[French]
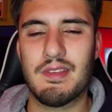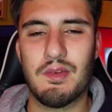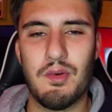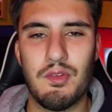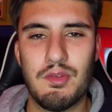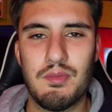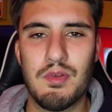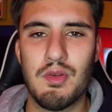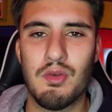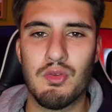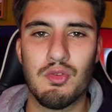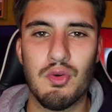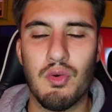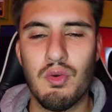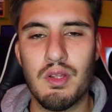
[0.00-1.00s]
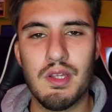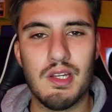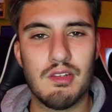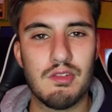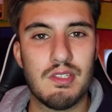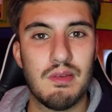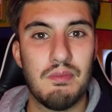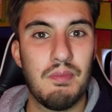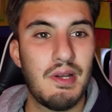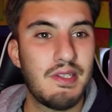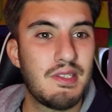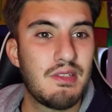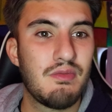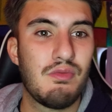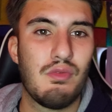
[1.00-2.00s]
30 millions d'euros les gars, je sais pas
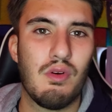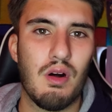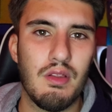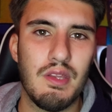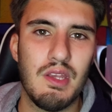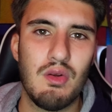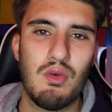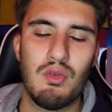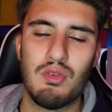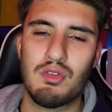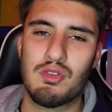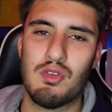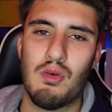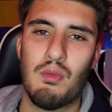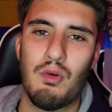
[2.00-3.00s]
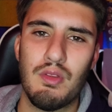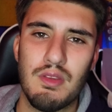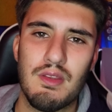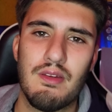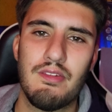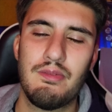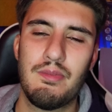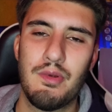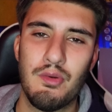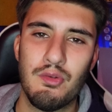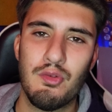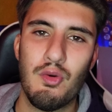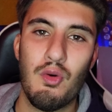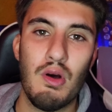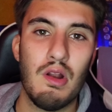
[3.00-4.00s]
si vous vous rendez compte, seulement 30 millions
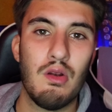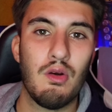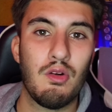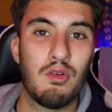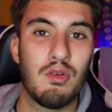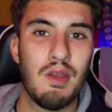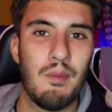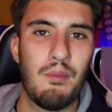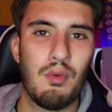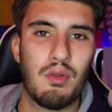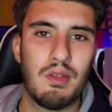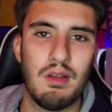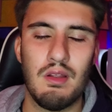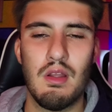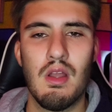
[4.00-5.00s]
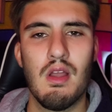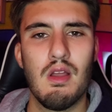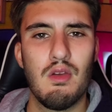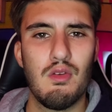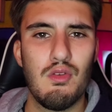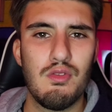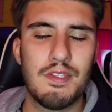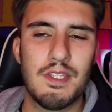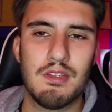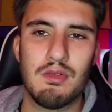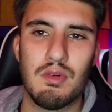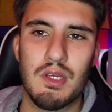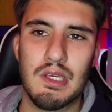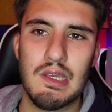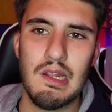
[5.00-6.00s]
d'euros alors qu'il y a pourtant une
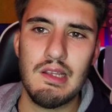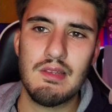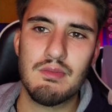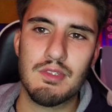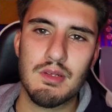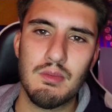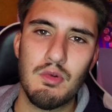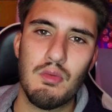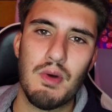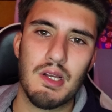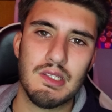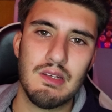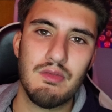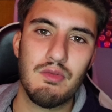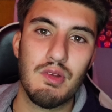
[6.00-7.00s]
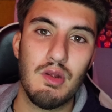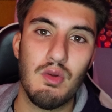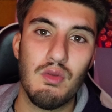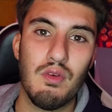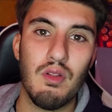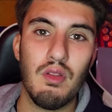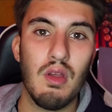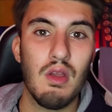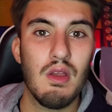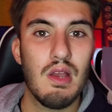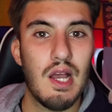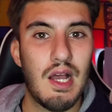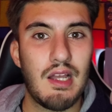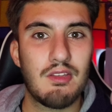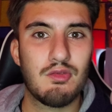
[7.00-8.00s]
saison et quelques, qui me semble, le Barça voulait le vendre
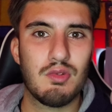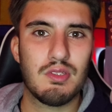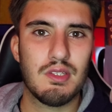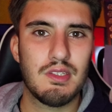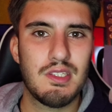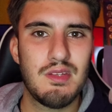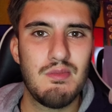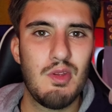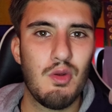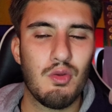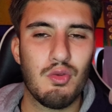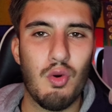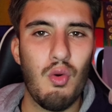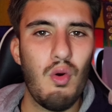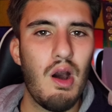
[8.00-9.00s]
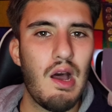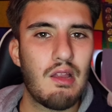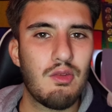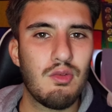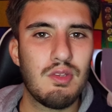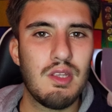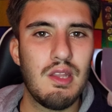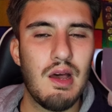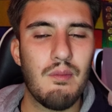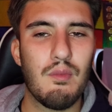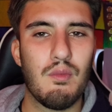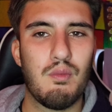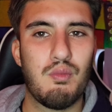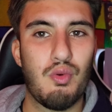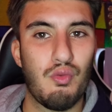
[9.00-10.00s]
à 70 millions d'euros à Tottenham.
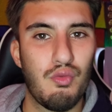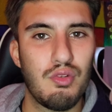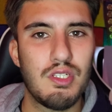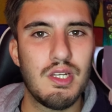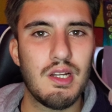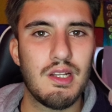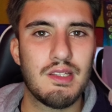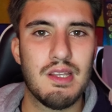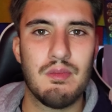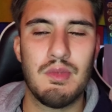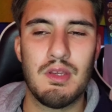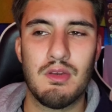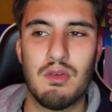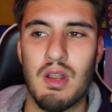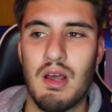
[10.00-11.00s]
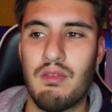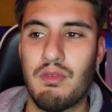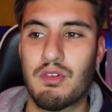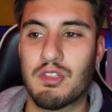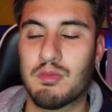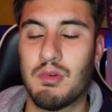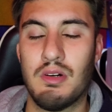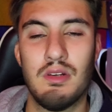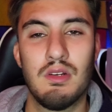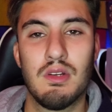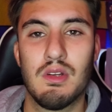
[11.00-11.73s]
Pour vous dire, les amis, que là, franchement,